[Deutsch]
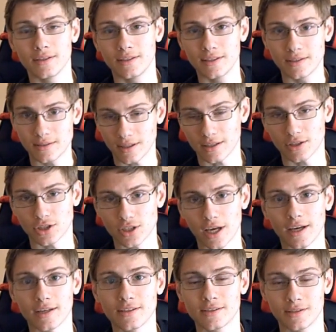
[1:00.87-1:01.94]
diese sechs
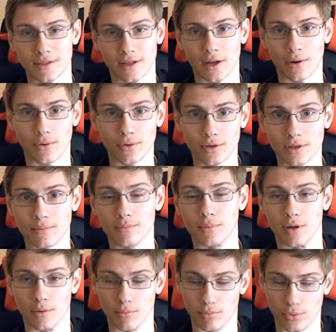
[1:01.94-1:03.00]
Strecken sind dann auch im
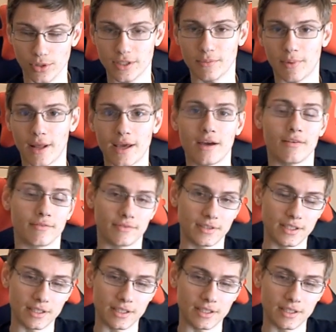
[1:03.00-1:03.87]
Multiplayer